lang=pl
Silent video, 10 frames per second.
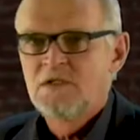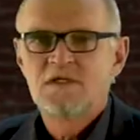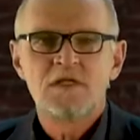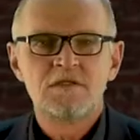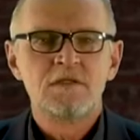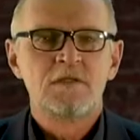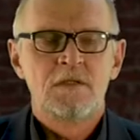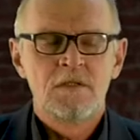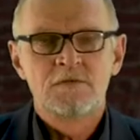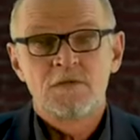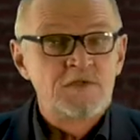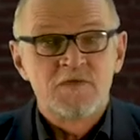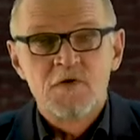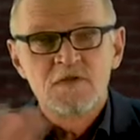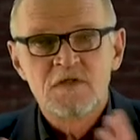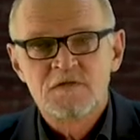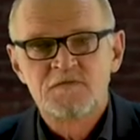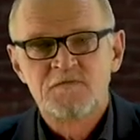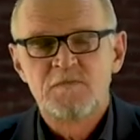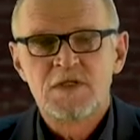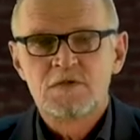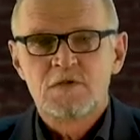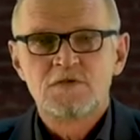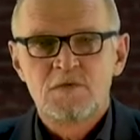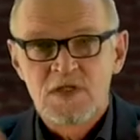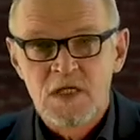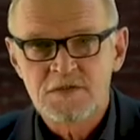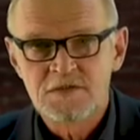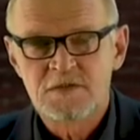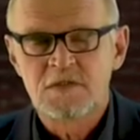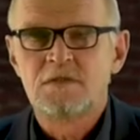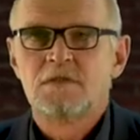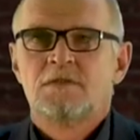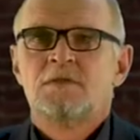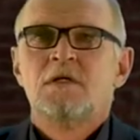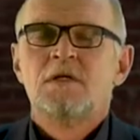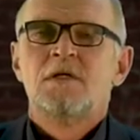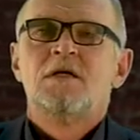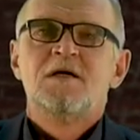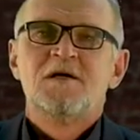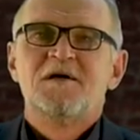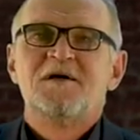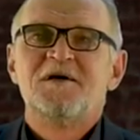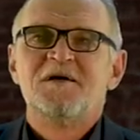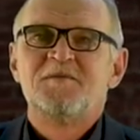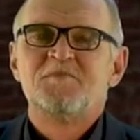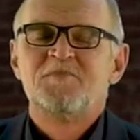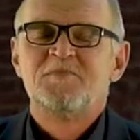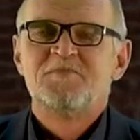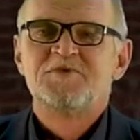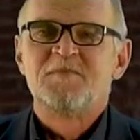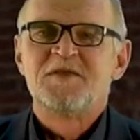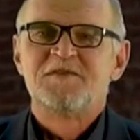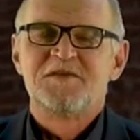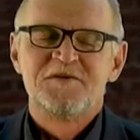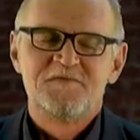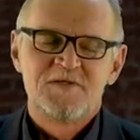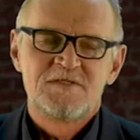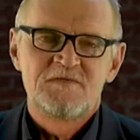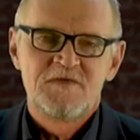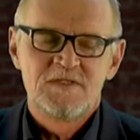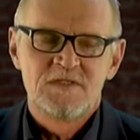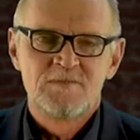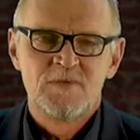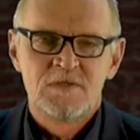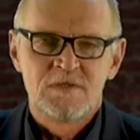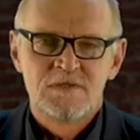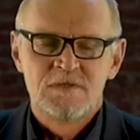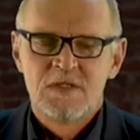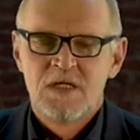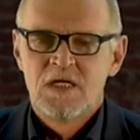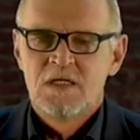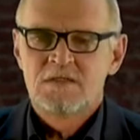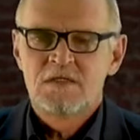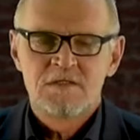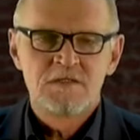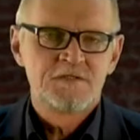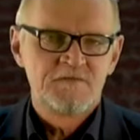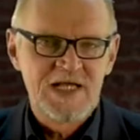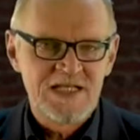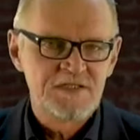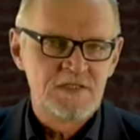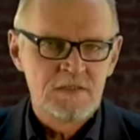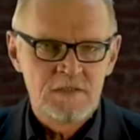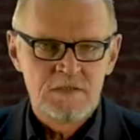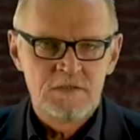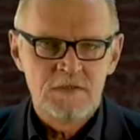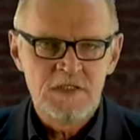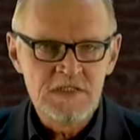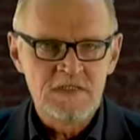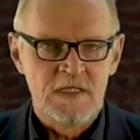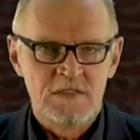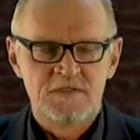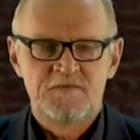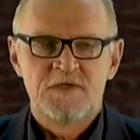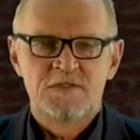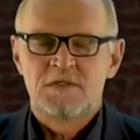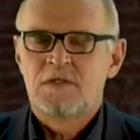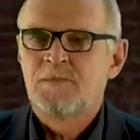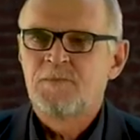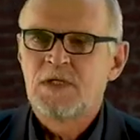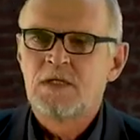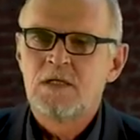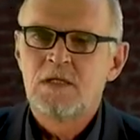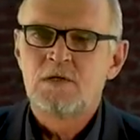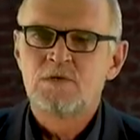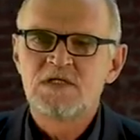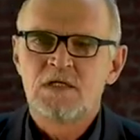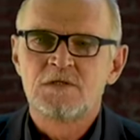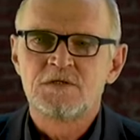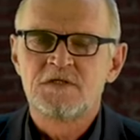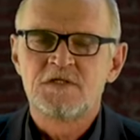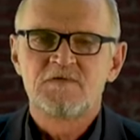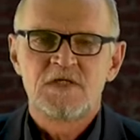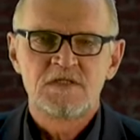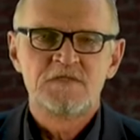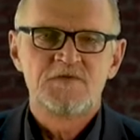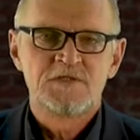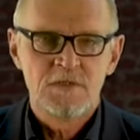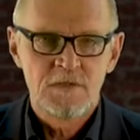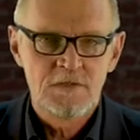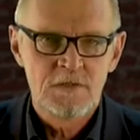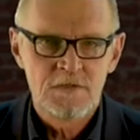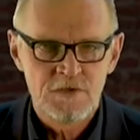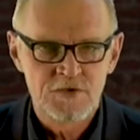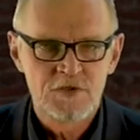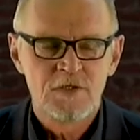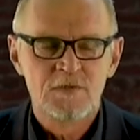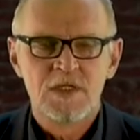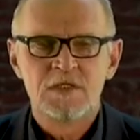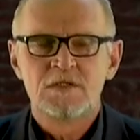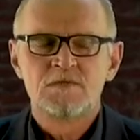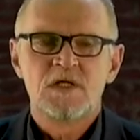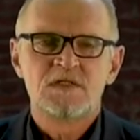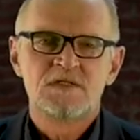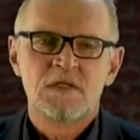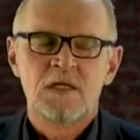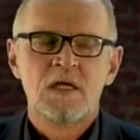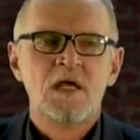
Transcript: Tyle tylko, że nie wchodząc w merytoryczną treść tego brzemiennego w konsekwencje sporu. Tyle tylko, że w każdej innej sferze e, ludzkiego życia, w każdej sferze innej niż szkoła i edukacja,